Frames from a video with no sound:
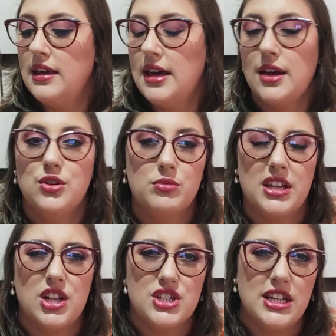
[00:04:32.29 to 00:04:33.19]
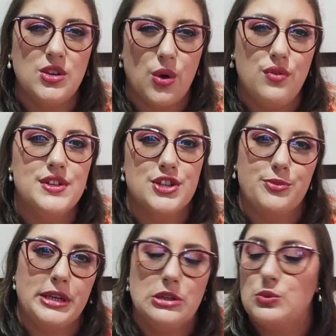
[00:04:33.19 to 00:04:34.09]
Que é o nome da loja é Inova, se eu
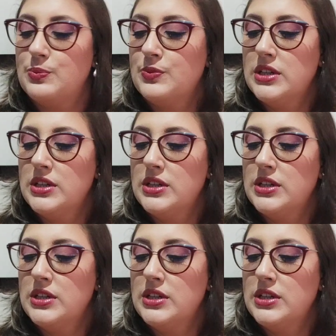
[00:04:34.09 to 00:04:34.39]
não me engano.